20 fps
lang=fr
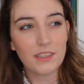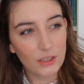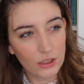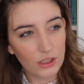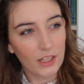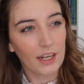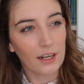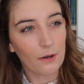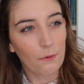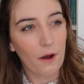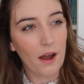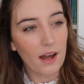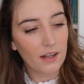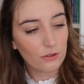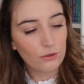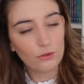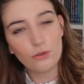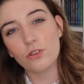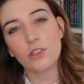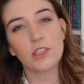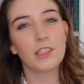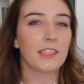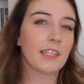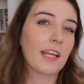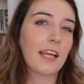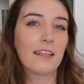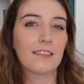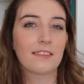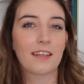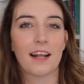Moi aussi, je serais le roi Arthur. Je
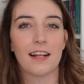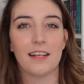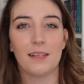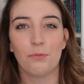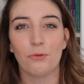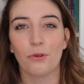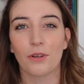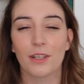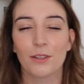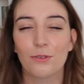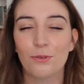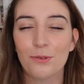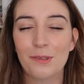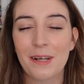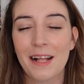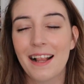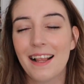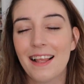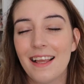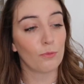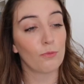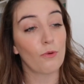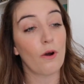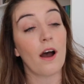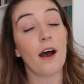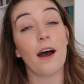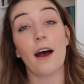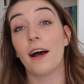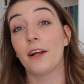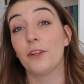tirerais Excalibur et tout. Mon
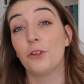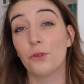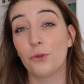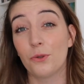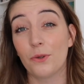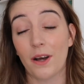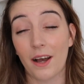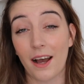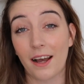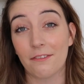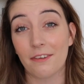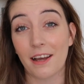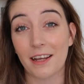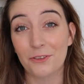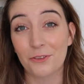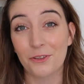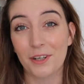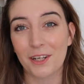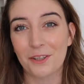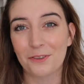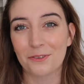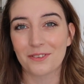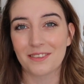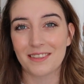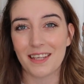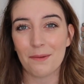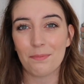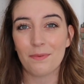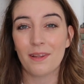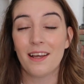moi ado avait adoré le
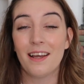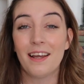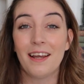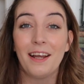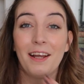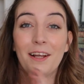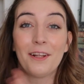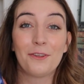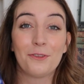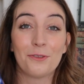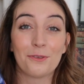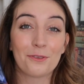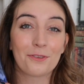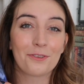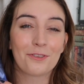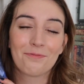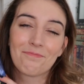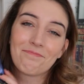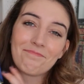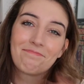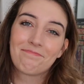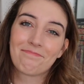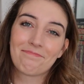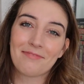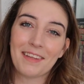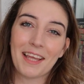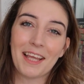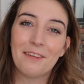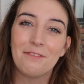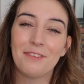concept. Donc,
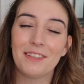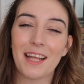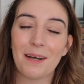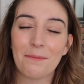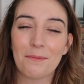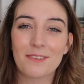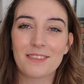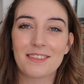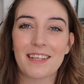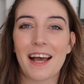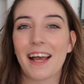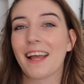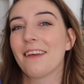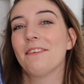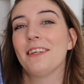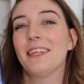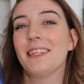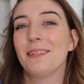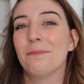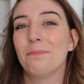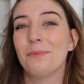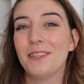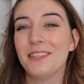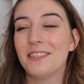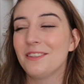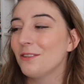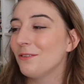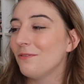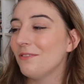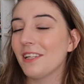évidemment, ça a réveillé des
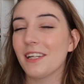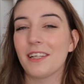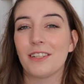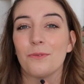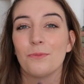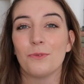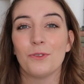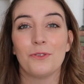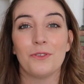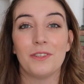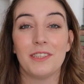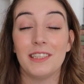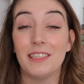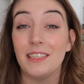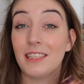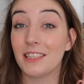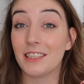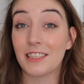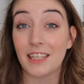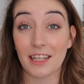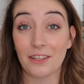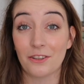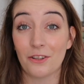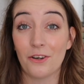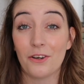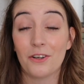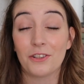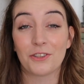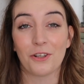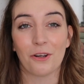petits souvenirs et je me suis dit,
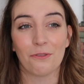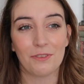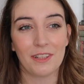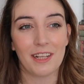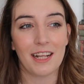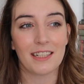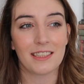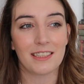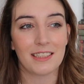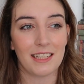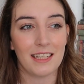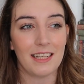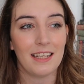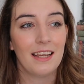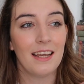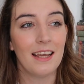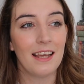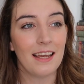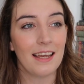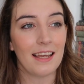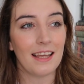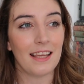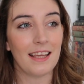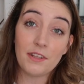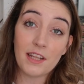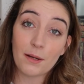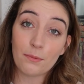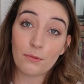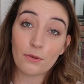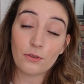j'adore, j'ai envie de l'acheter. Et
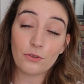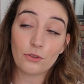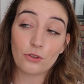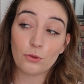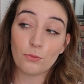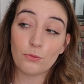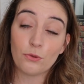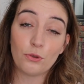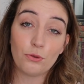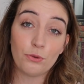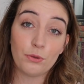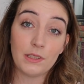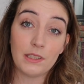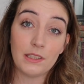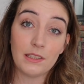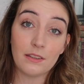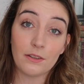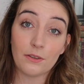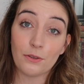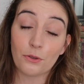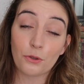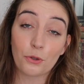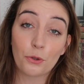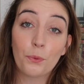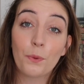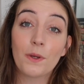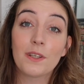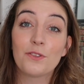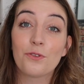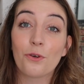évidemment, je me suis euh,
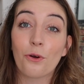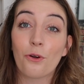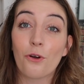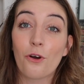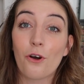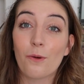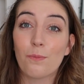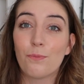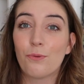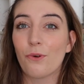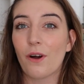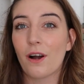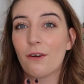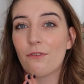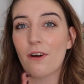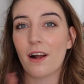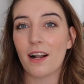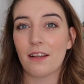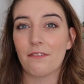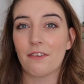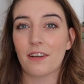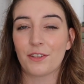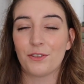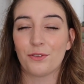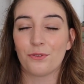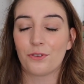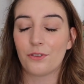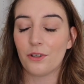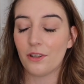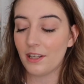ruée sur l'or pour avoir la
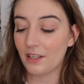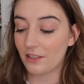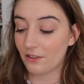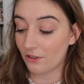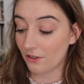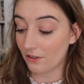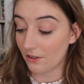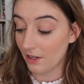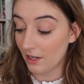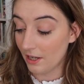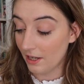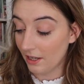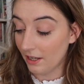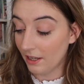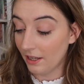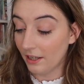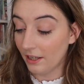version collector